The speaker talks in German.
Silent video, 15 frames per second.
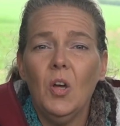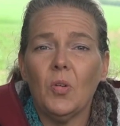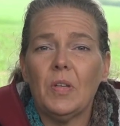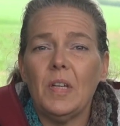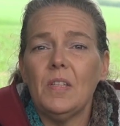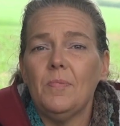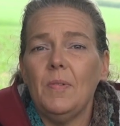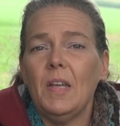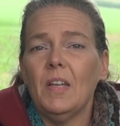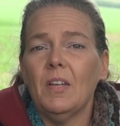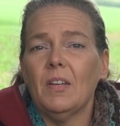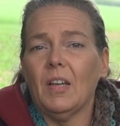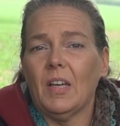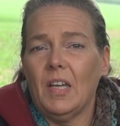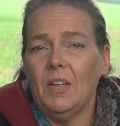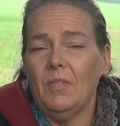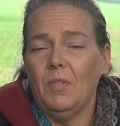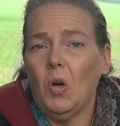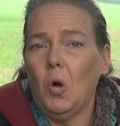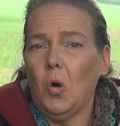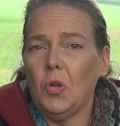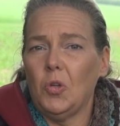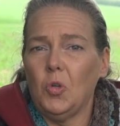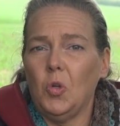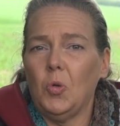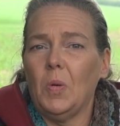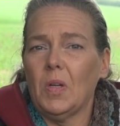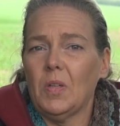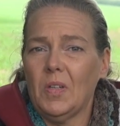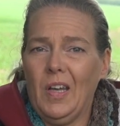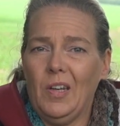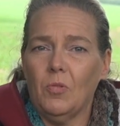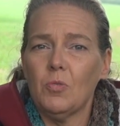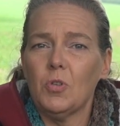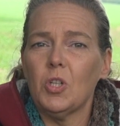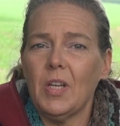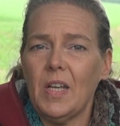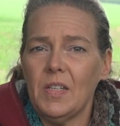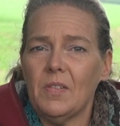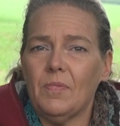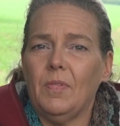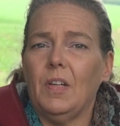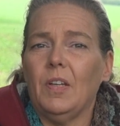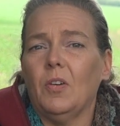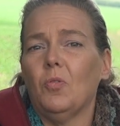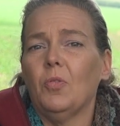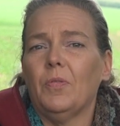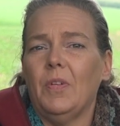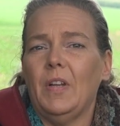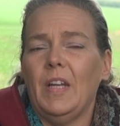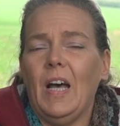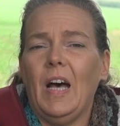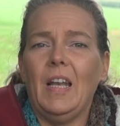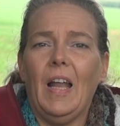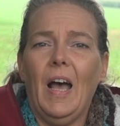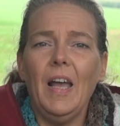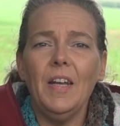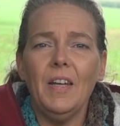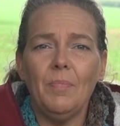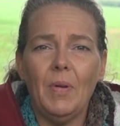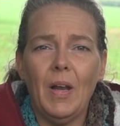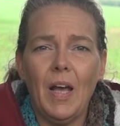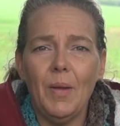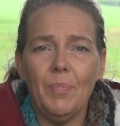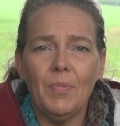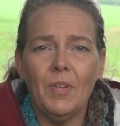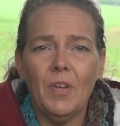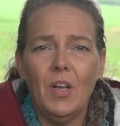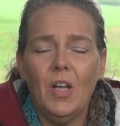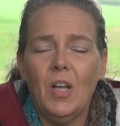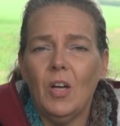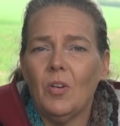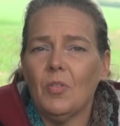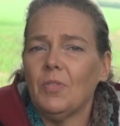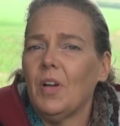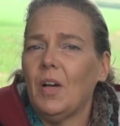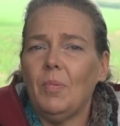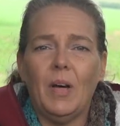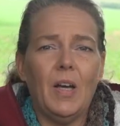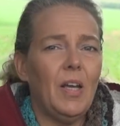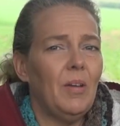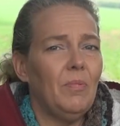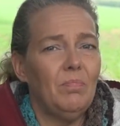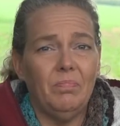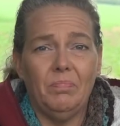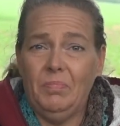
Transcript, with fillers: Und deswegen reden wir heute über Trennungsstress, weil der Hund, wenn er alleine bleibt und dabei